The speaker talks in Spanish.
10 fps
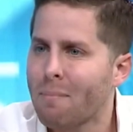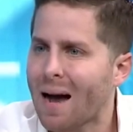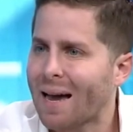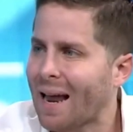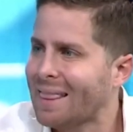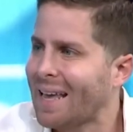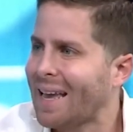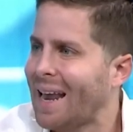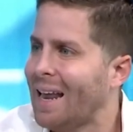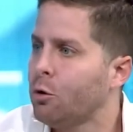más grande
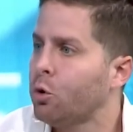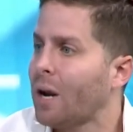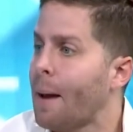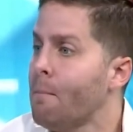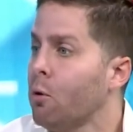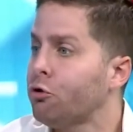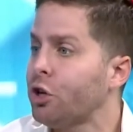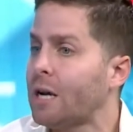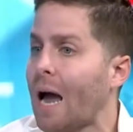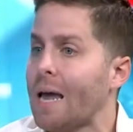que la industria de
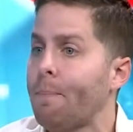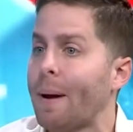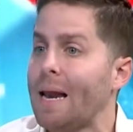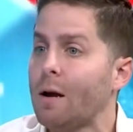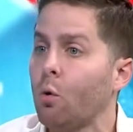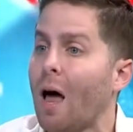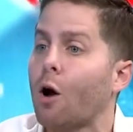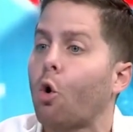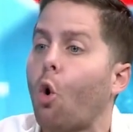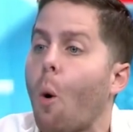música y películas
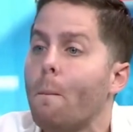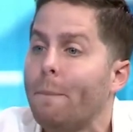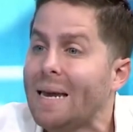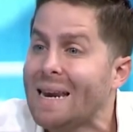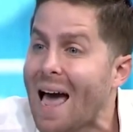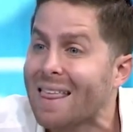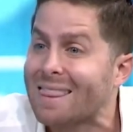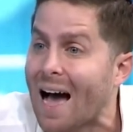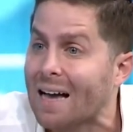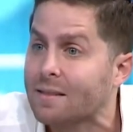
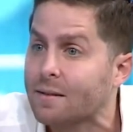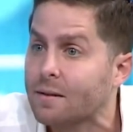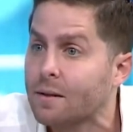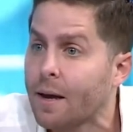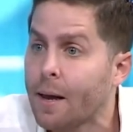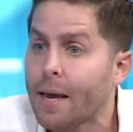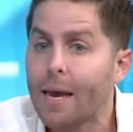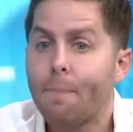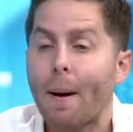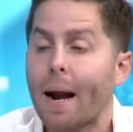combinadas.
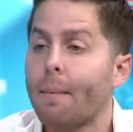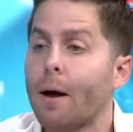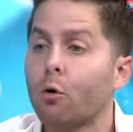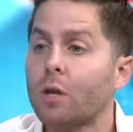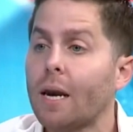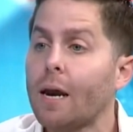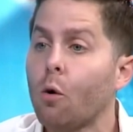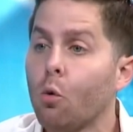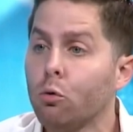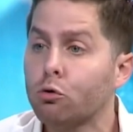Y Panamá no
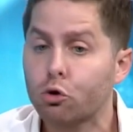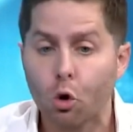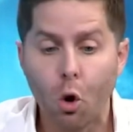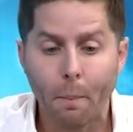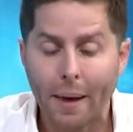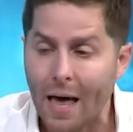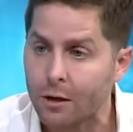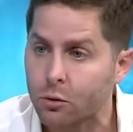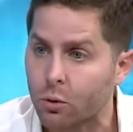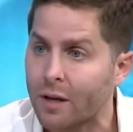tiene un solo
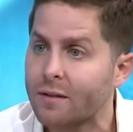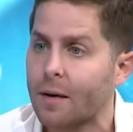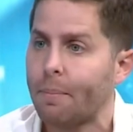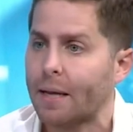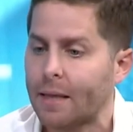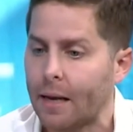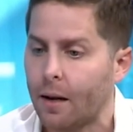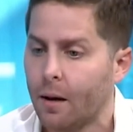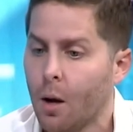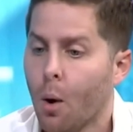pedazo de ese pastel.